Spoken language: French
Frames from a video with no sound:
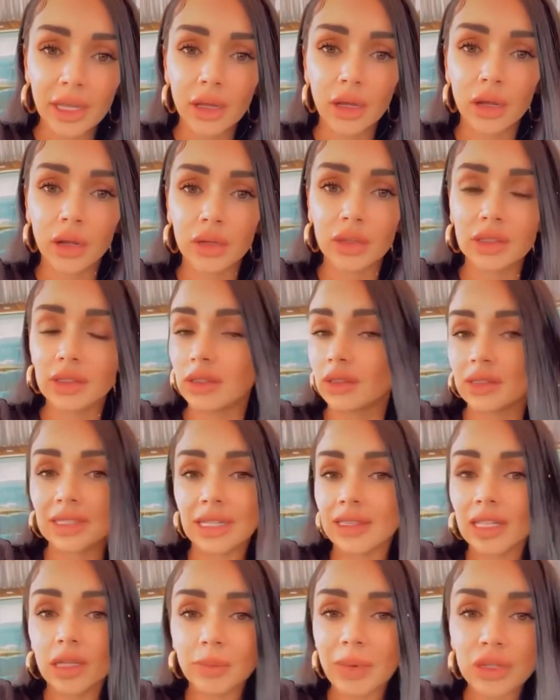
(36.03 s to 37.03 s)
qui, ça ne
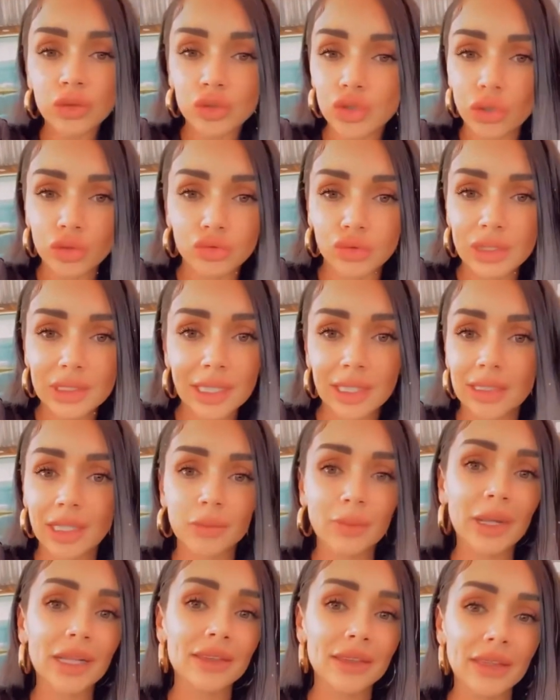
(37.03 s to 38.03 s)
date pas d'aujourd'hui, ça ne date
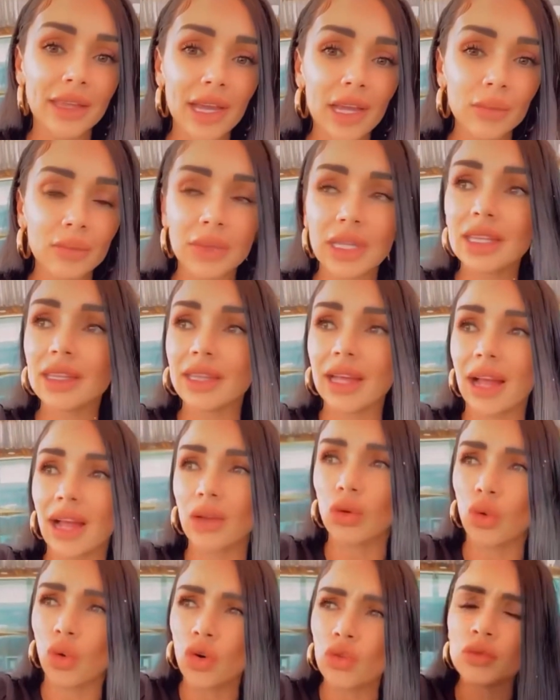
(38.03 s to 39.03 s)
pas d'hier, mais il y a un
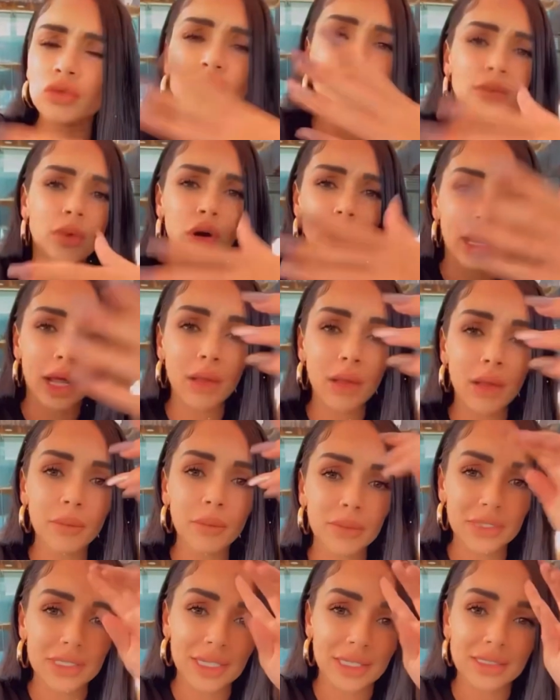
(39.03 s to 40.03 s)
gros mouvement là
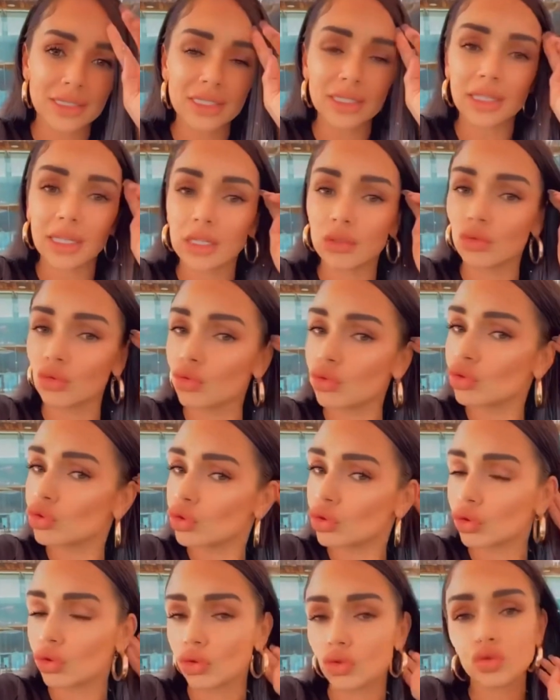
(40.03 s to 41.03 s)
médiatique et du coup,
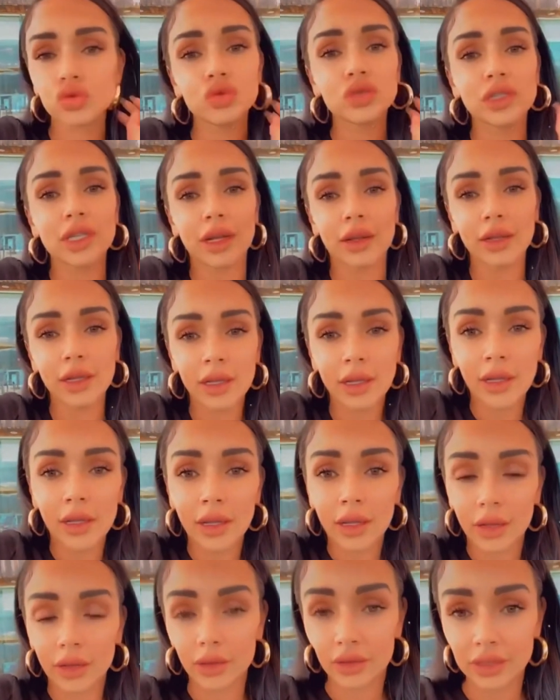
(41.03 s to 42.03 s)
je soutiens
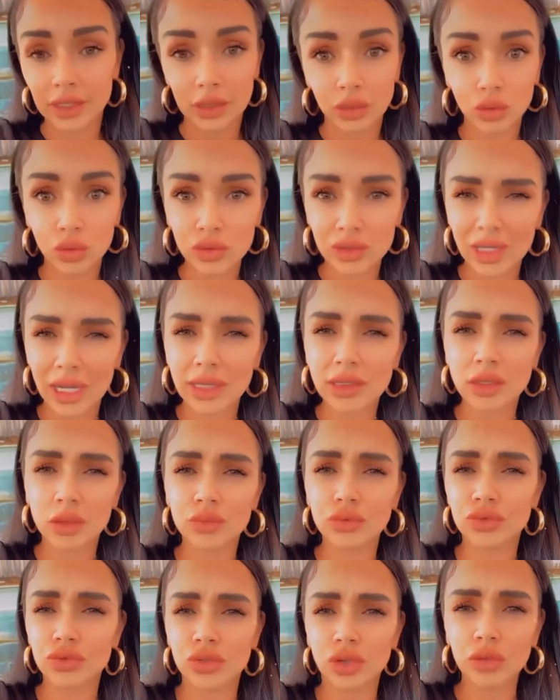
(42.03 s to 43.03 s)
cette cause à
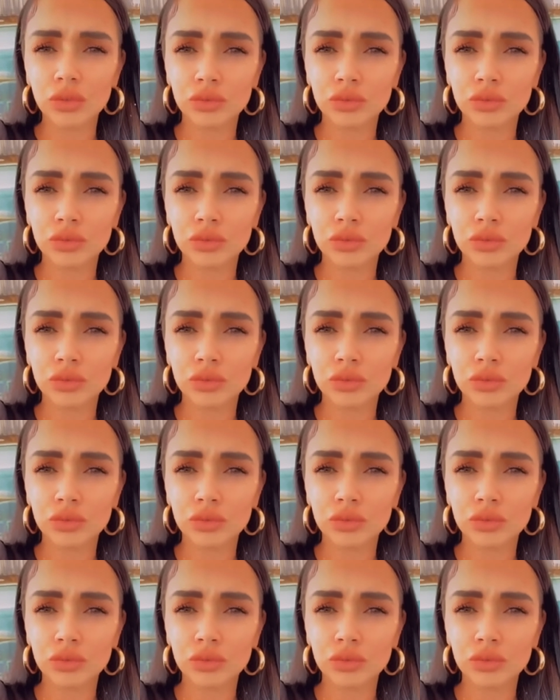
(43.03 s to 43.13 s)
100%.